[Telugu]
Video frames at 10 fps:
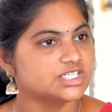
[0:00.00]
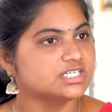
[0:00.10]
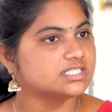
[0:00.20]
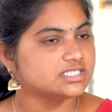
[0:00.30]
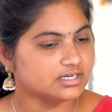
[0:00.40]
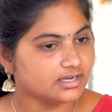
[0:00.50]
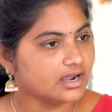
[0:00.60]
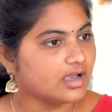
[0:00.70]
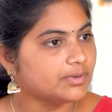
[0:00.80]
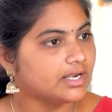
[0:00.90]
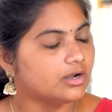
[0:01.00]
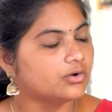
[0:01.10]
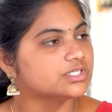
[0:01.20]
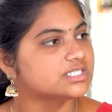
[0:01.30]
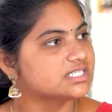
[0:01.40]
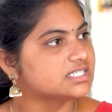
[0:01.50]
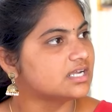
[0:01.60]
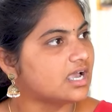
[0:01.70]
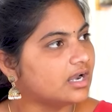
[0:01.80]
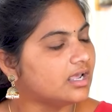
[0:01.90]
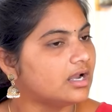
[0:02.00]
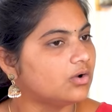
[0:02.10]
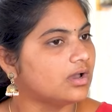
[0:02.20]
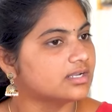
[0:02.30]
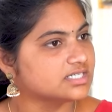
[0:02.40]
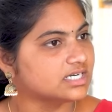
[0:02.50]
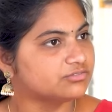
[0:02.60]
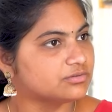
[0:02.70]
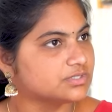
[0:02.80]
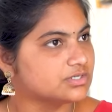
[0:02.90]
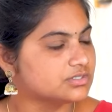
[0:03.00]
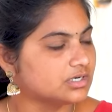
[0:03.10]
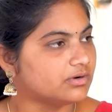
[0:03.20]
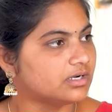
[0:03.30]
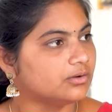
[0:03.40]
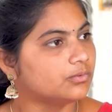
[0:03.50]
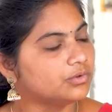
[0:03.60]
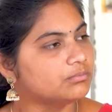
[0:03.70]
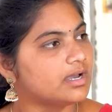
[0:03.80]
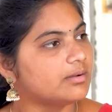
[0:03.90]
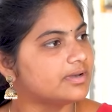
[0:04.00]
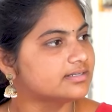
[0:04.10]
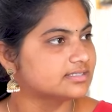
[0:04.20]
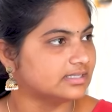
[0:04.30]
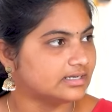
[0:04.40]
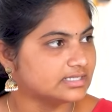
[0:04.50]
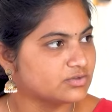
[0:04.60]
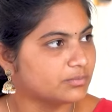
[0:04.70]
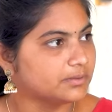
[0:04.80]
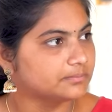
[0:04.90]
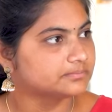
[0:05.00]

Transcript: చిన్న చిన్న గ్రామాలలో చిన్న చిన్న ఆలయాల్లో అర్చకత్వం చేసినటువంటి కుటుంబాల పరిస్థితి ఏంటి సార్